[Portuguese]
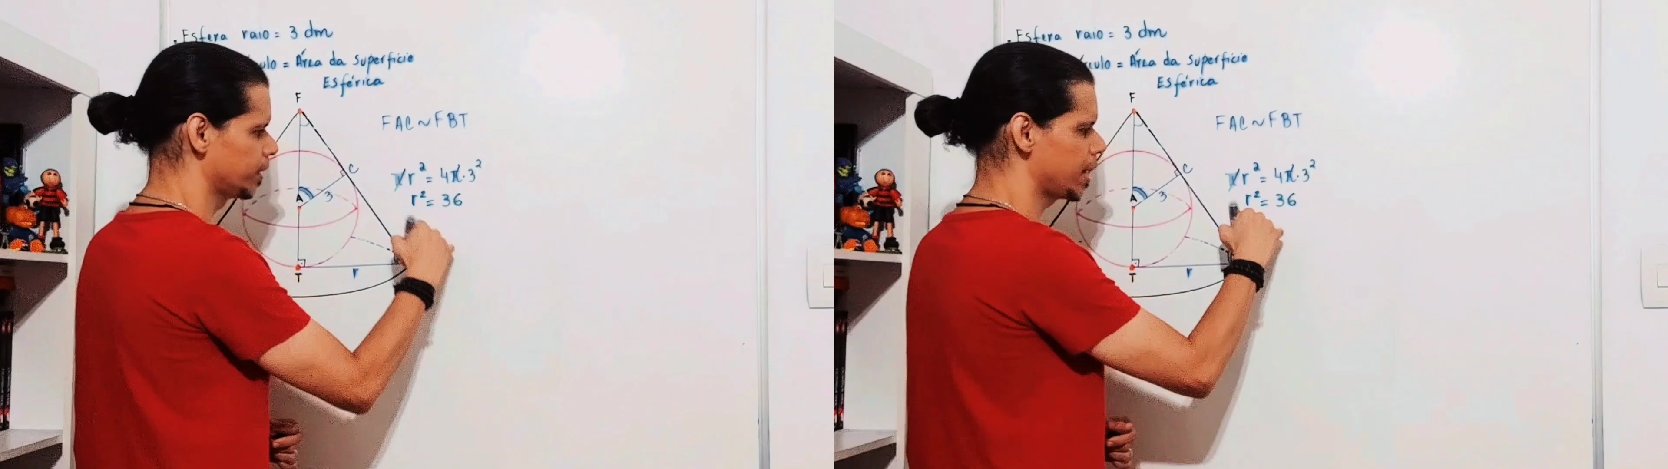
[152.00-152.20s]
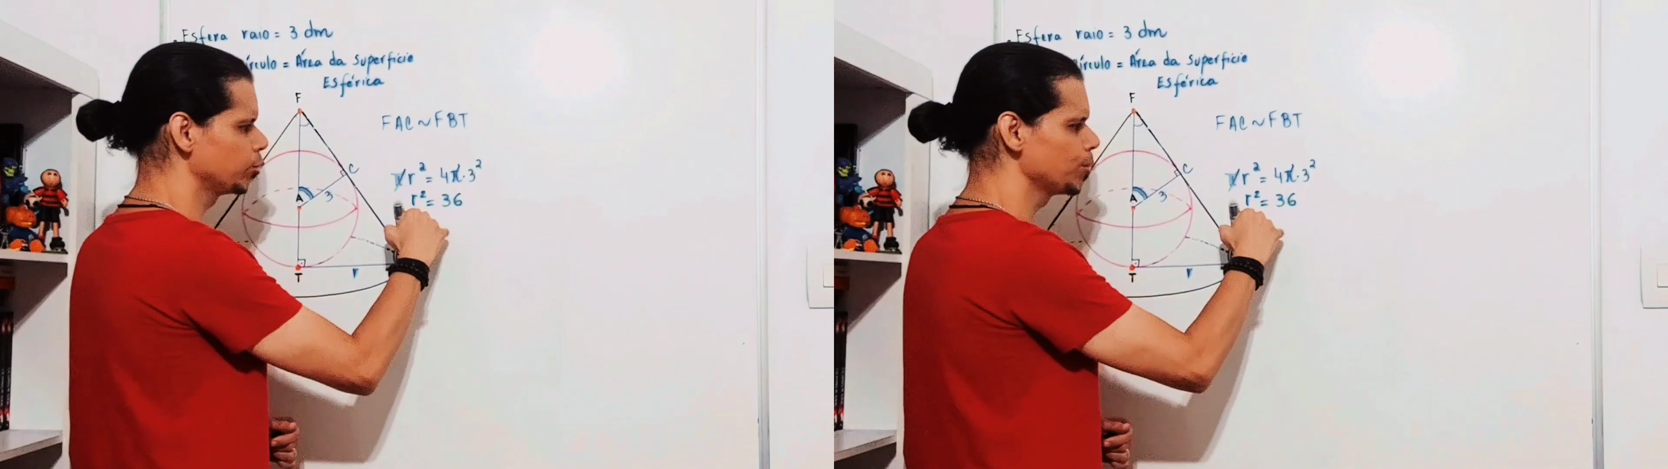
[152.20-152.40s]

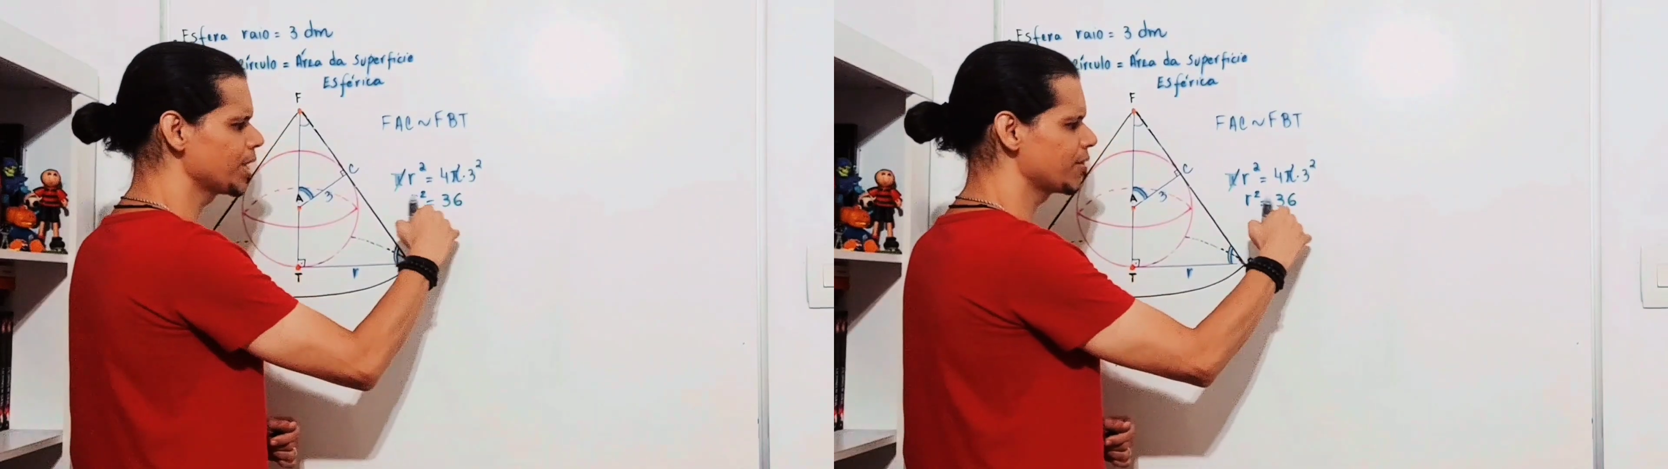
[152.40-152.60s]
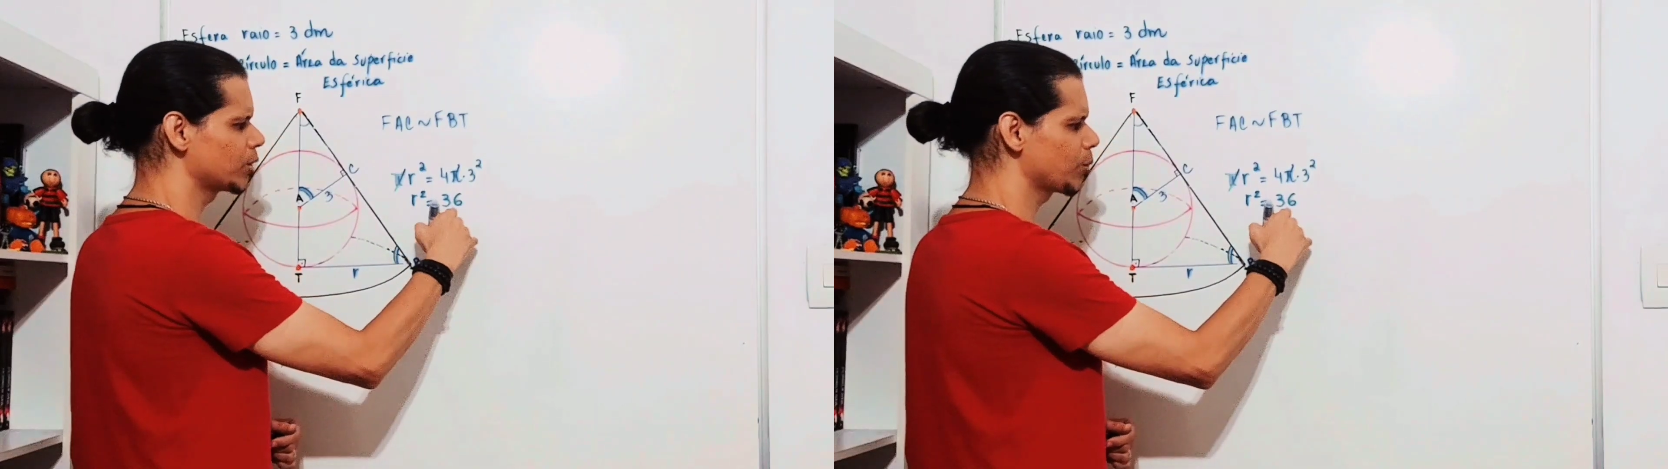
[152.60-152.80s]
E aí o
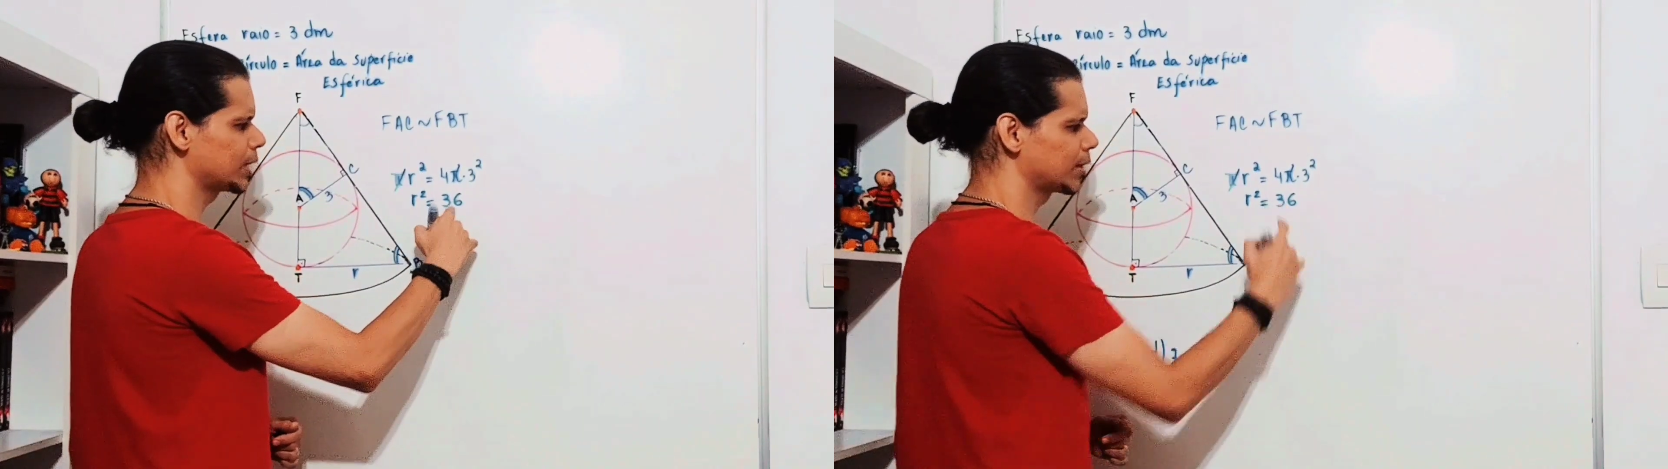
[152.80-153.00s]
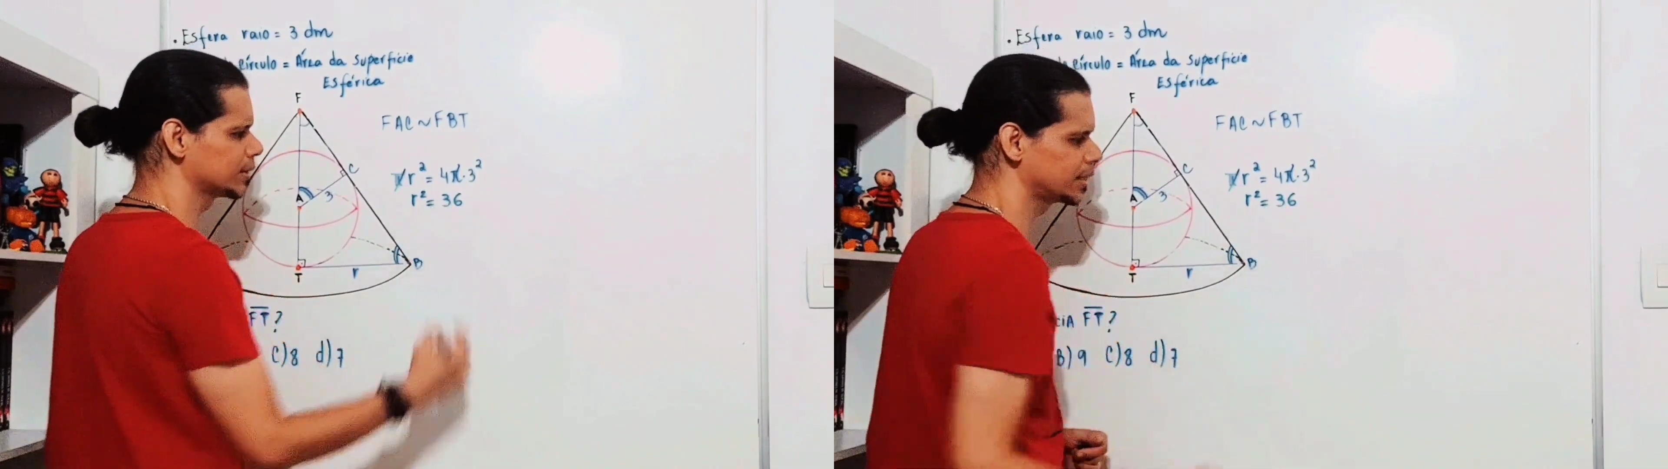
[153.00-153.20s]
número elevado ao
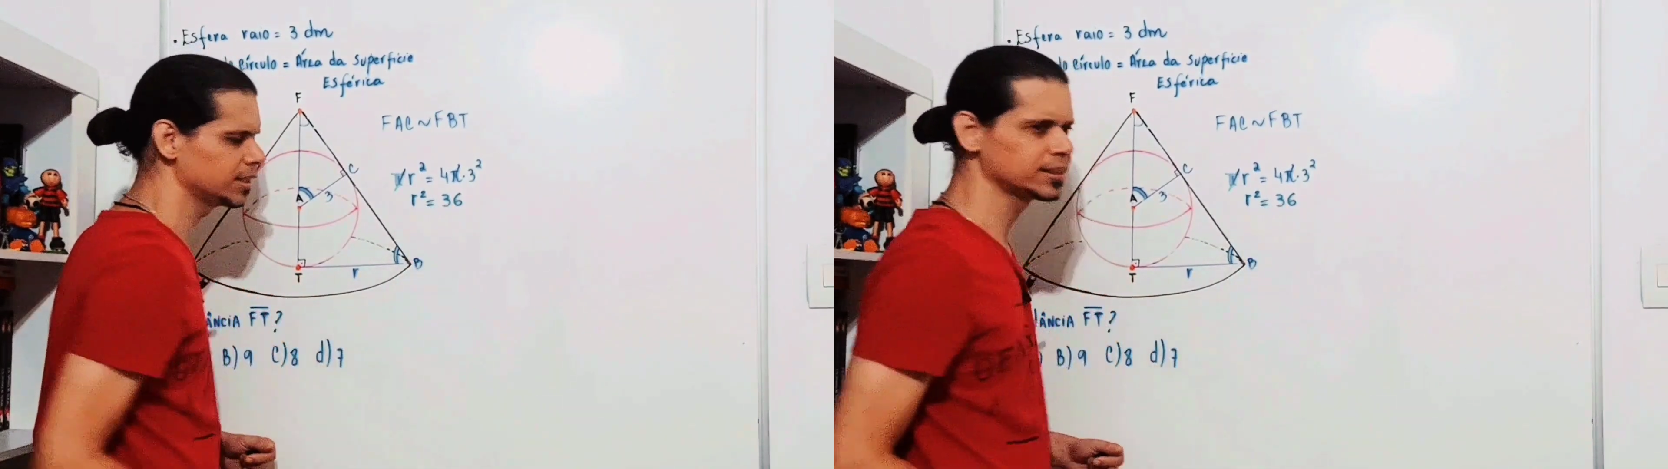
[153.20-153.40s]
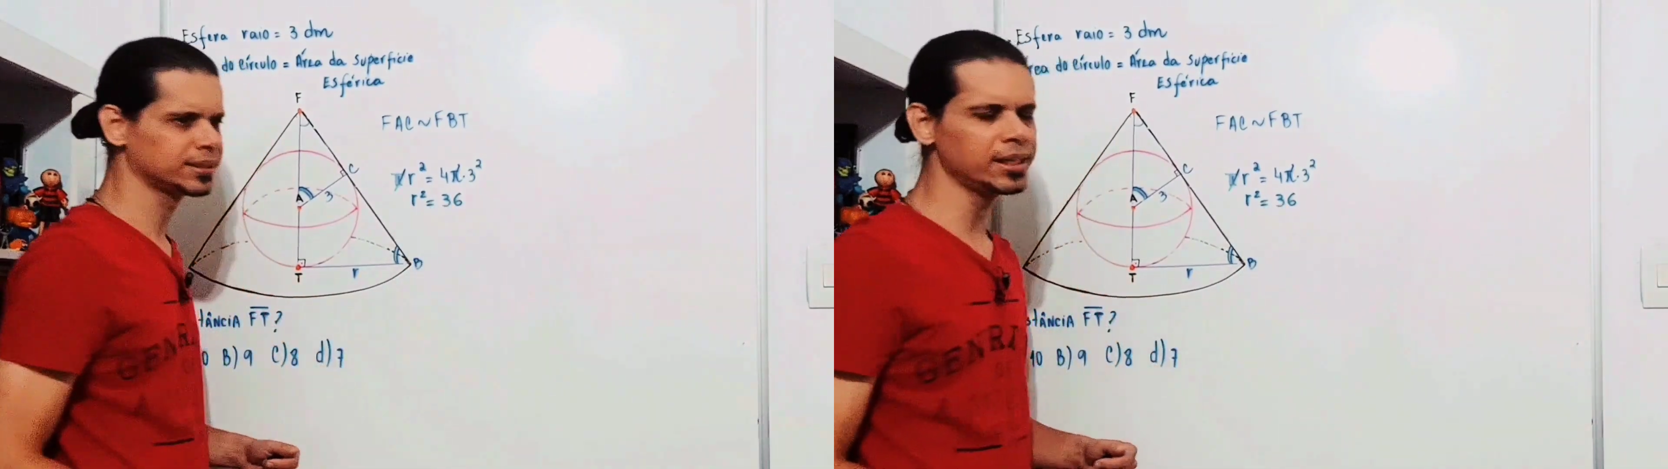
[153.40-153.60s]
quadrado que dá
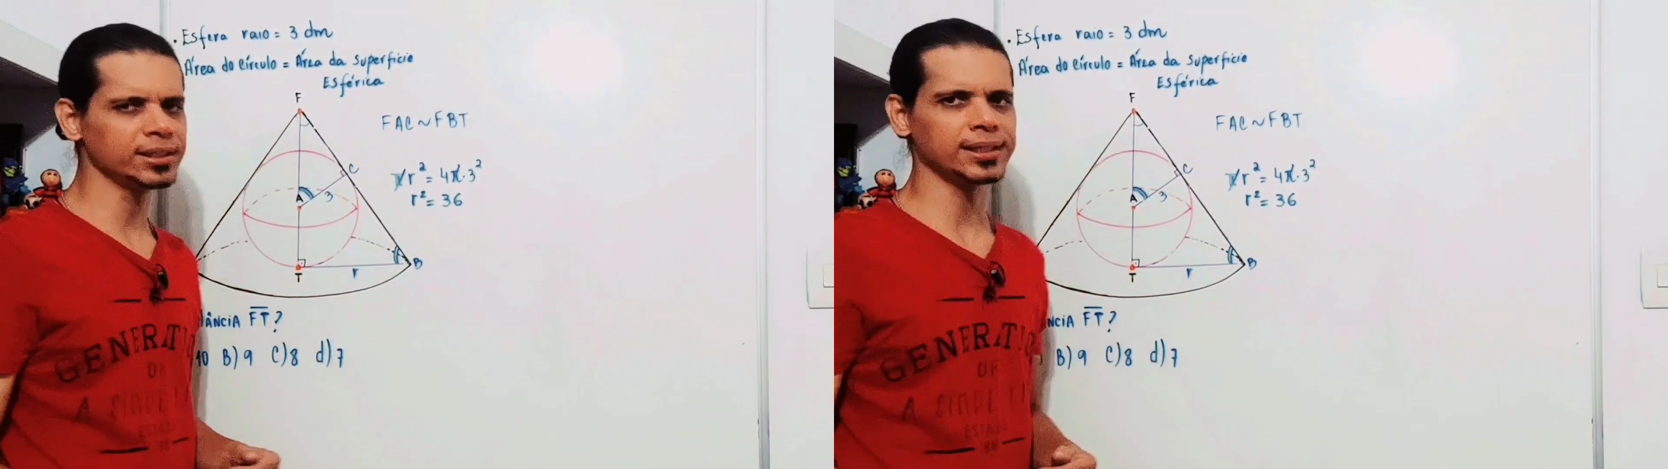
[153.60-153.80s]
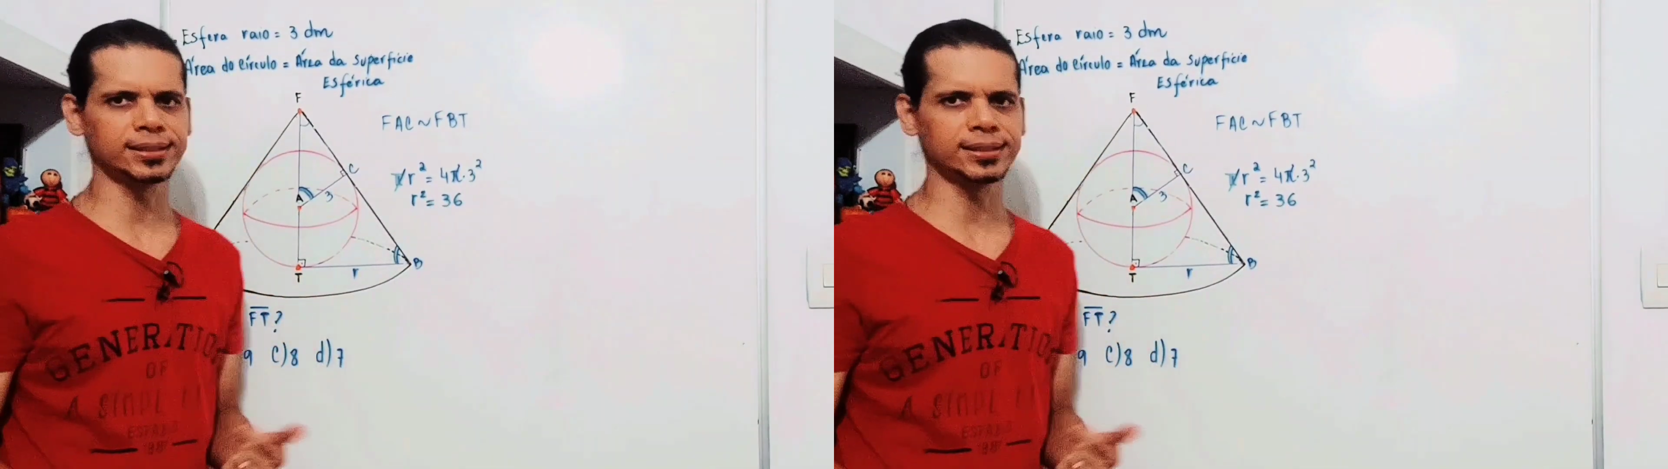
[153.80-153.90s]
36 é